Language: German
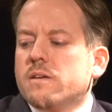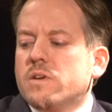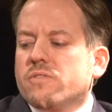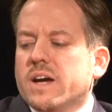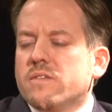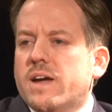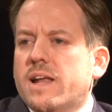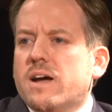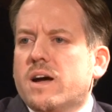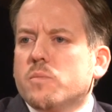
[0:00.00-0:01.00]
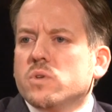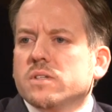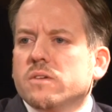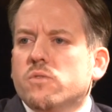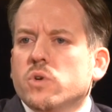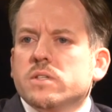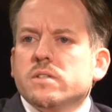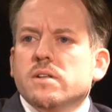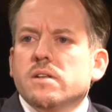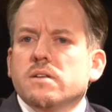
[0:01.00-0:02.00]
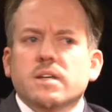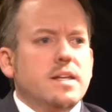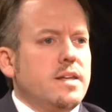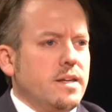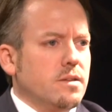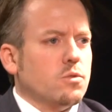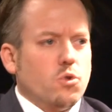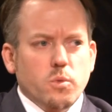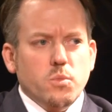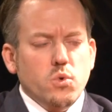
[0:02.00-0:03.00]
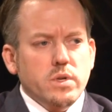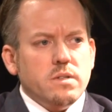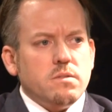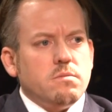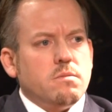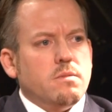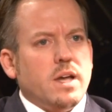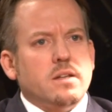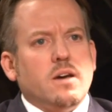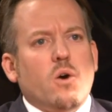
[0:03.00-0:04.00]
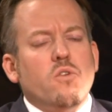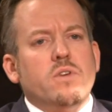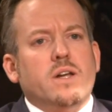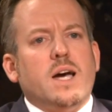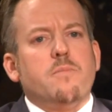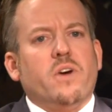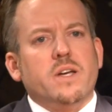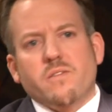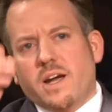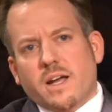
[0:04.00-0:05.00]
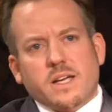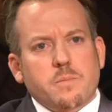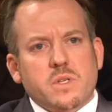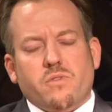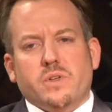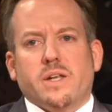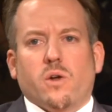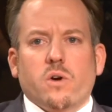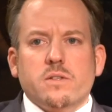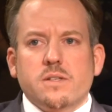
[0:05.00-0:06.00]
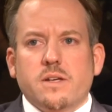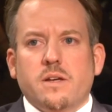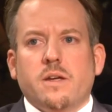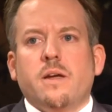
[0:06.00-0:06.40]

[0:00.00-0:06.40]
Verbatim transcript: Wir Freien Wähler haben unsere Wurzeln in den Kommunen, Land auf, Land ab. Freie Wähler gibt es von der Nordsee